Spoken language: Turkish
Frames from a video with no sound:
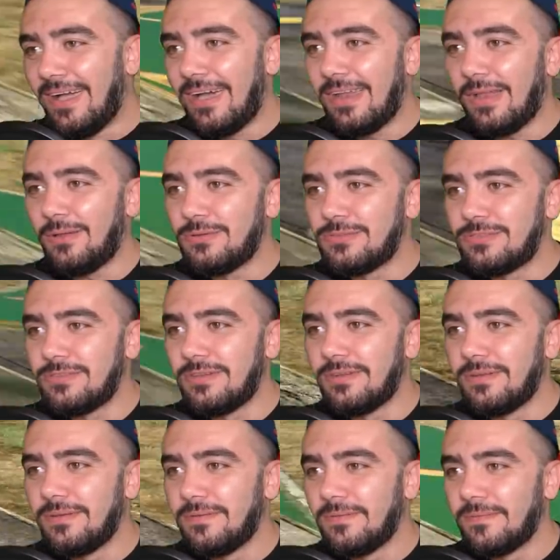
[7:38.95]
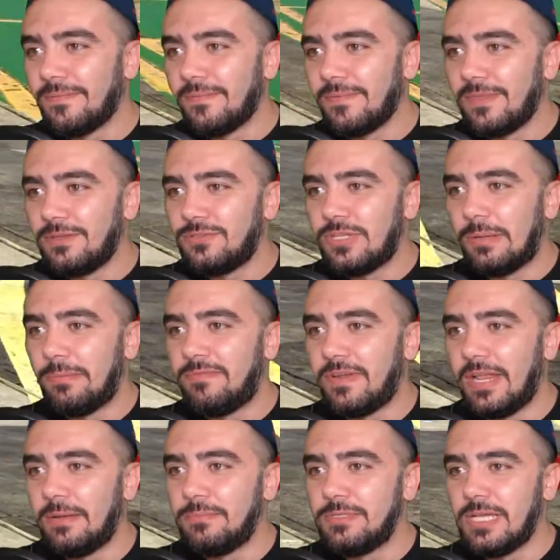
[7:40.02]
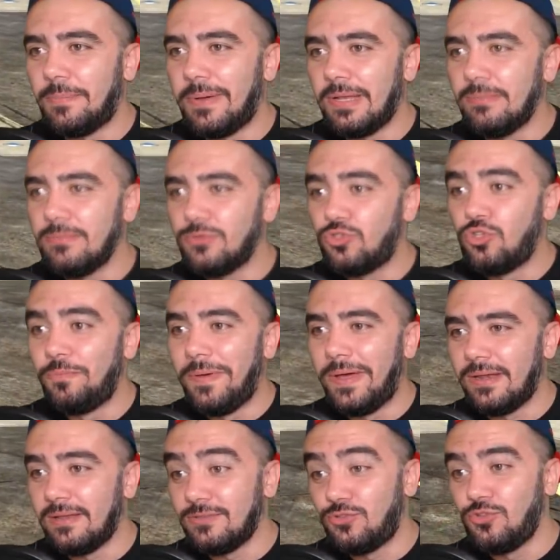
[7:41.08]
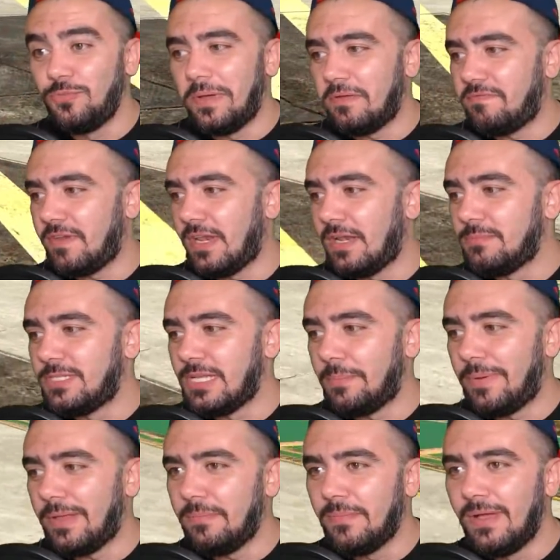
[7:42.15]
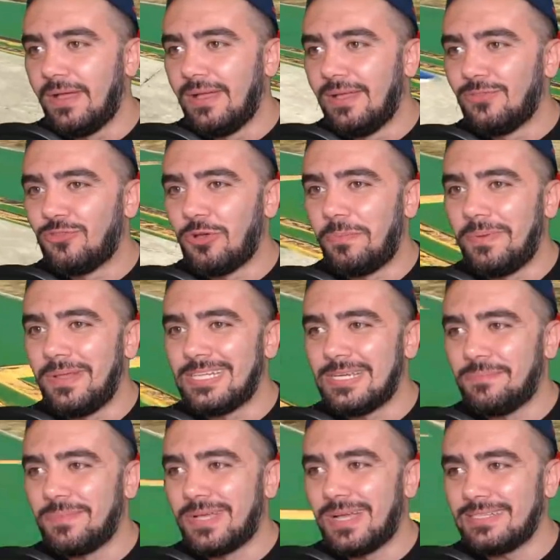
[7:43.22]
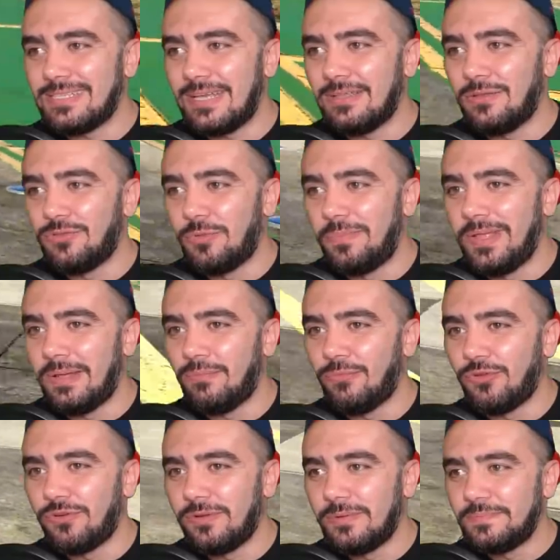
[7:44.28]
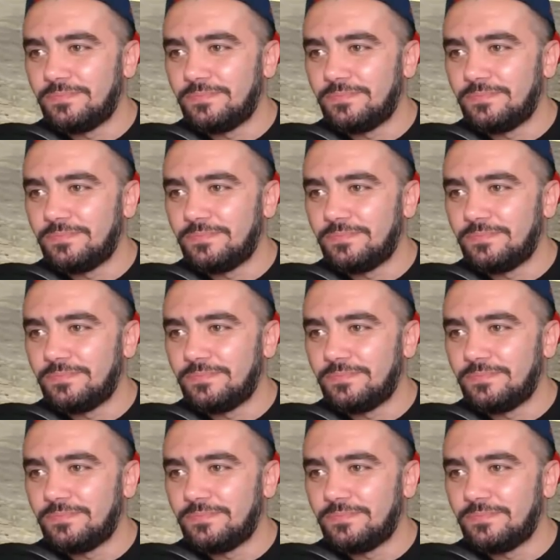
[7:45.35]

Helal olsun. Şuradan bir frenimizi yapalım. Süper süper frenimizi yapalım. Toplayacağım birkaç tane daha toplayalım dur.